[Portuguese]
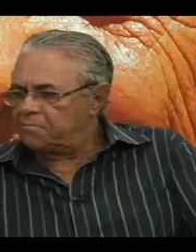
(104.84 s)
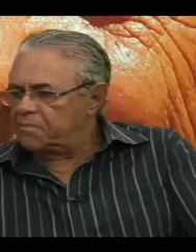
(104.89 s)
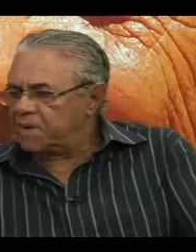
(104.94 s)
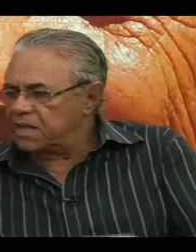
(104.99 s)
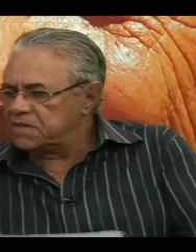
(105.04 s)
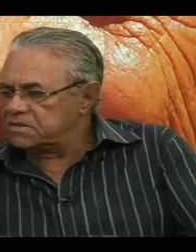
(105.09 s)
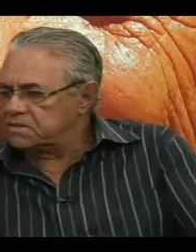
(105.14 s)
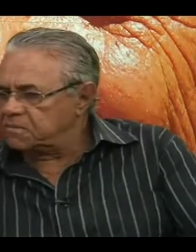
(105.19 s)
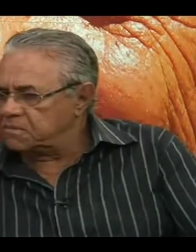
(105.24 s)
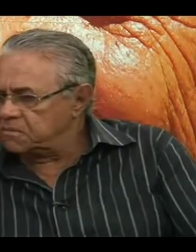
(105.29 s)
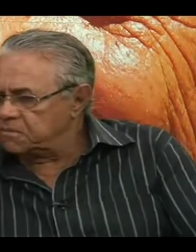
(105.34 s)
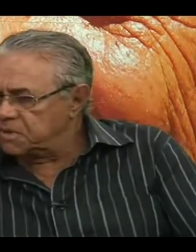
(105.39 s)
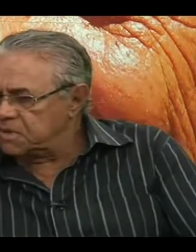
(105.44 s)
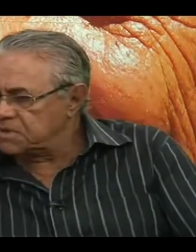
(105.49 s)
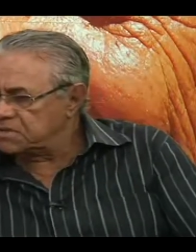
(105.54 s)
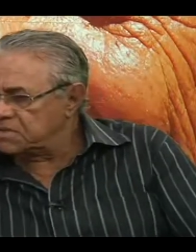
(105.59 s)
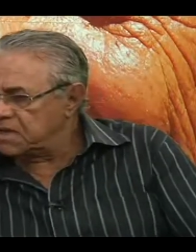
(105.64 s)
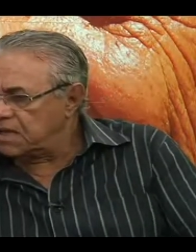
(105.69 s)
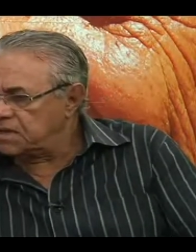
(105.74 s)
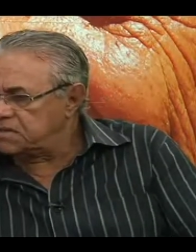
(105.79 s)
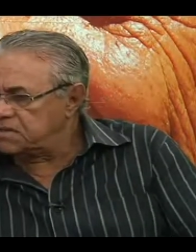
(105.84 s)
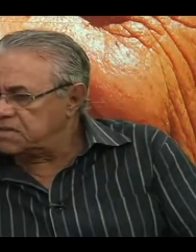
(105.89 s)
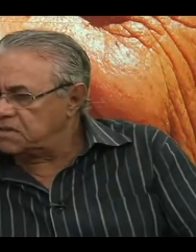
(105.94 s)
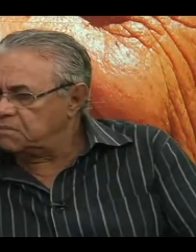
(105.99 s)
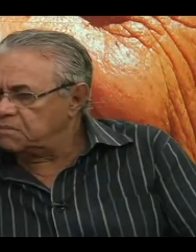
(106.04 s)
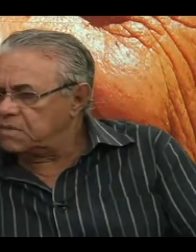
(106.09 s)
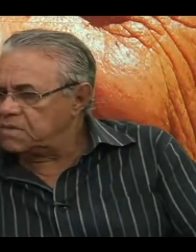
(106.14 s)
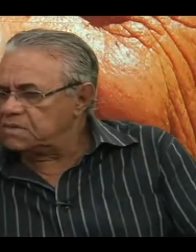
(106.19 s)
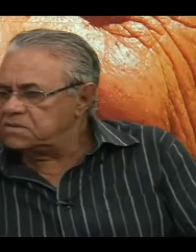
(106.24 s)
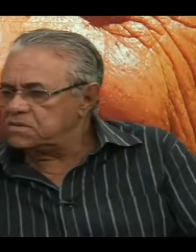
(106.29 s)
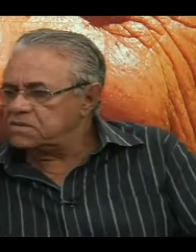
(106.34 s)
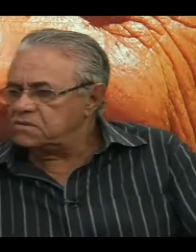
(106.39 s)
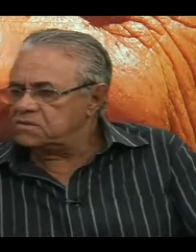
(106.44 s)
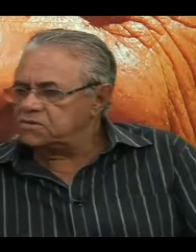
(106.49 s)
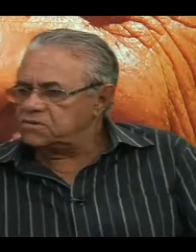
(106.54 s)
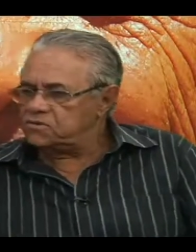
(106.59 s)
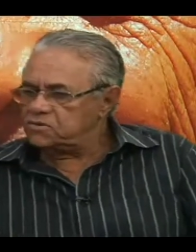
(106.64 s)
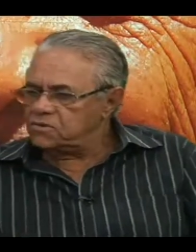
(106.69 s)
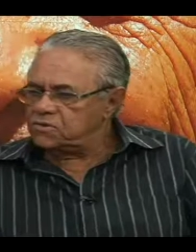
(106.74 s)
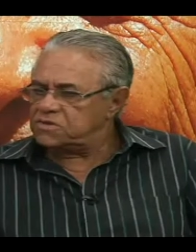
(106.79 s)
a brasa para minha sardinha, mas eu
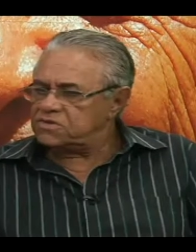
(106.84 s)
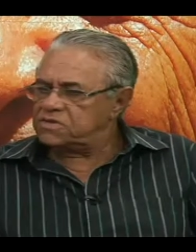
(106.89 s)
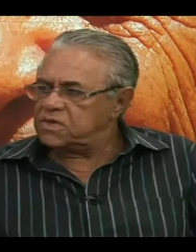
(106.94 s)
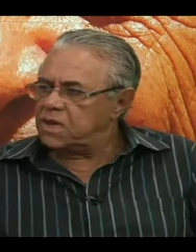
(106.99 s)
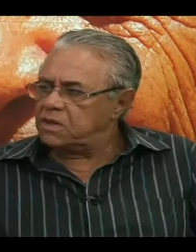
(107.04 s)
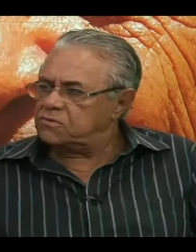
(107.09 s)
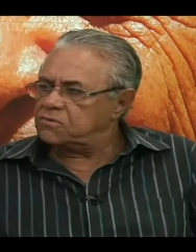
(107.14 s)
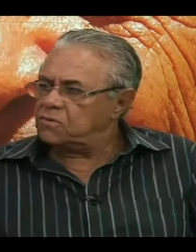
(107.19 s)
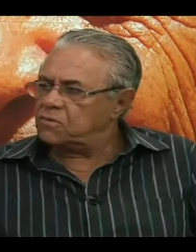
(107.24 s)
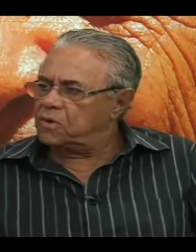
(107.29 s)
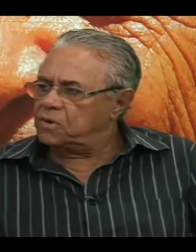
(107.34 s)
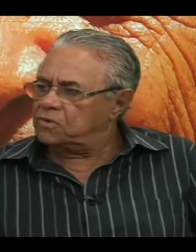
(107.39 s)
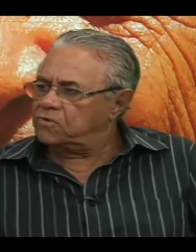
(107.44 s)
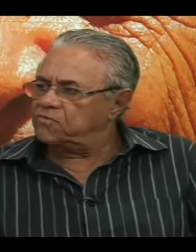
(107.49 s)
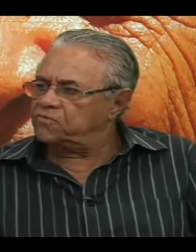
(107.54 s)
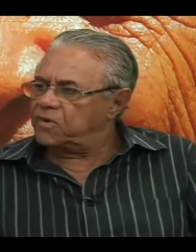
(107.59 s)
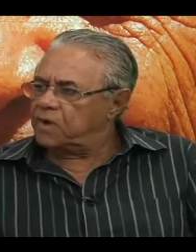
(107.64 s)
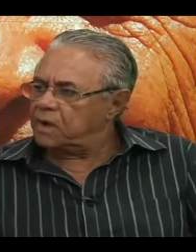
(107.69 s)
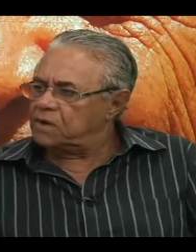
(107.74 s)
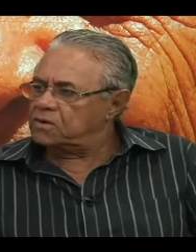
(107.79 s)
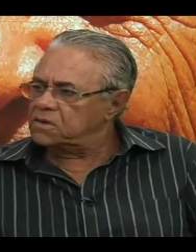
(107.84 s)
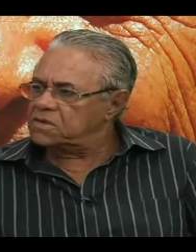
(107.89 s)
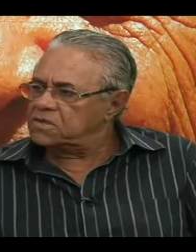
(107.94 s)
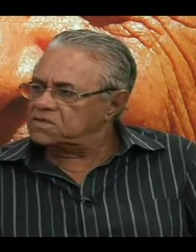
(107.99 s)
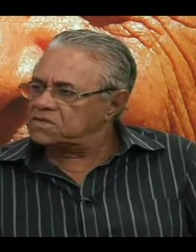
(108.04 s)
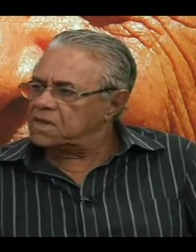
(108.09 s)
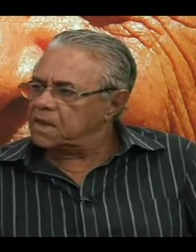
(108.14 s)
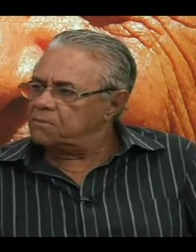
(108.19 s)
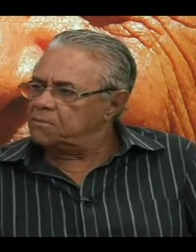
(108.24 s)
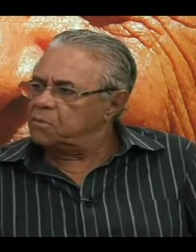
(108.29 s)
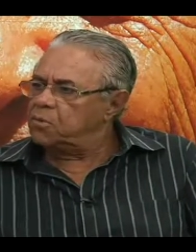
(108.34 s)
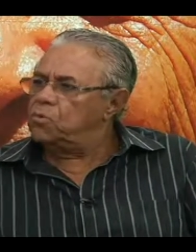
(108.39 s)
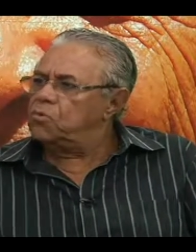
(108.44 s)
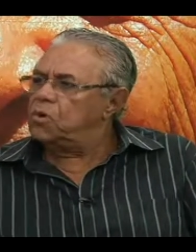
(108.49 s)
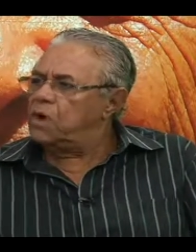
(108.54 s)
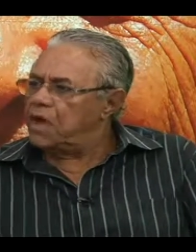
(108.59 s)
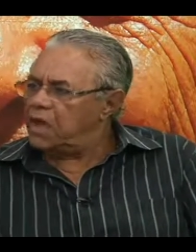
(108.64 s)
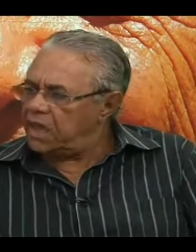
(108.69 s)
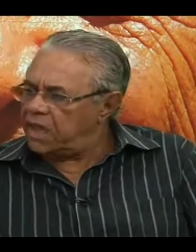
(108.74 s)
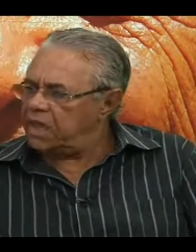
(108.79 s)
estou certo quando falo que Sabu
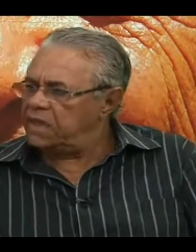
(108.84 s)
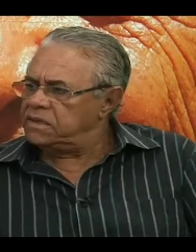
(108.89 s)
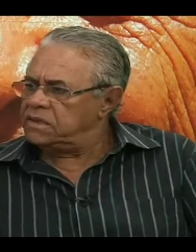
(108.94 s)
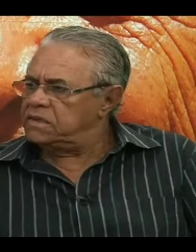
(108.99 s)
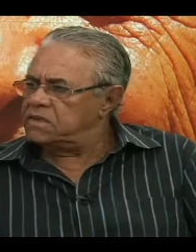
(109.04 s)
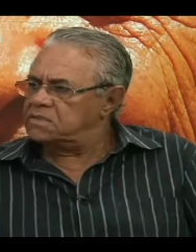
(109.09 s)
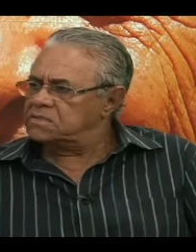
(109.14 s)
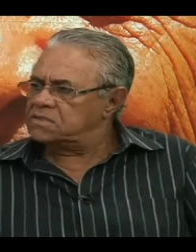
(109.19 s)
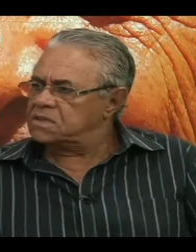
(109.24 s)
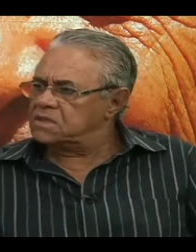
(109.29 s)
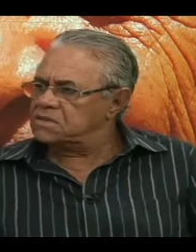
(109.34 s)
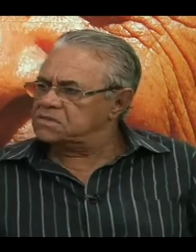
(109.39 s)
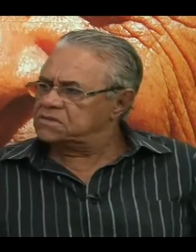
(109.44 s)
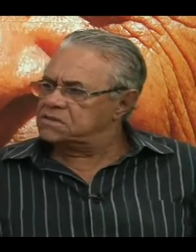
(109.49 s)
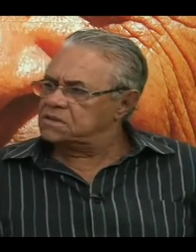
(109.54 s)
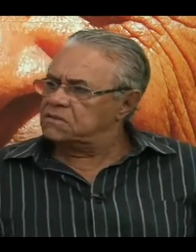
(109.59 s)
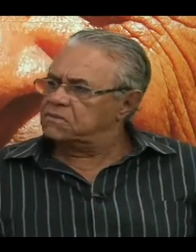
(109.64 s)
é inesquecível. É